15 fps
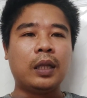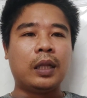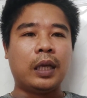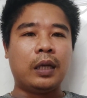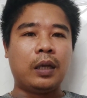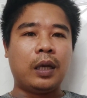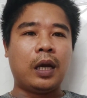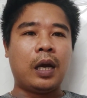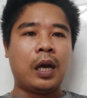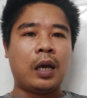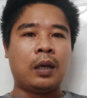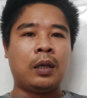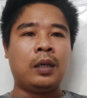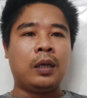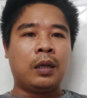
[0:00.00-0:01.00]
thì à,
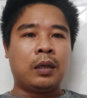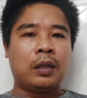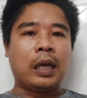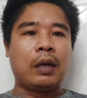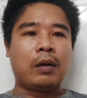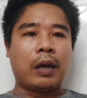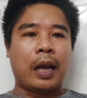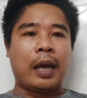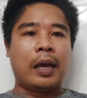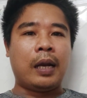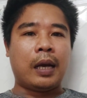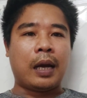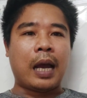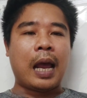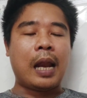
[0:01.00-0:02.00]
chắc lẽ
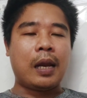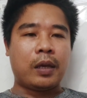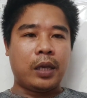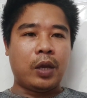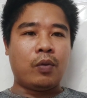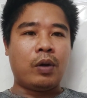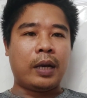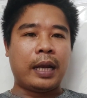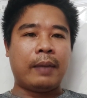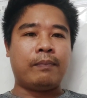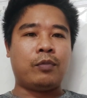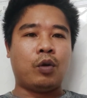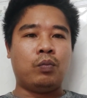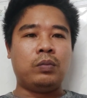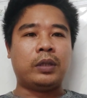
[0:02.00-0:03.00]
là khá là nhiều anh em
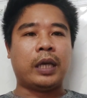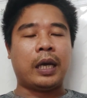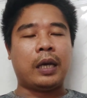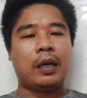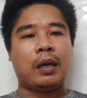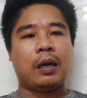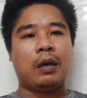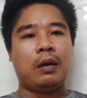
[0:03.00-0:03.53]
cũng sẽ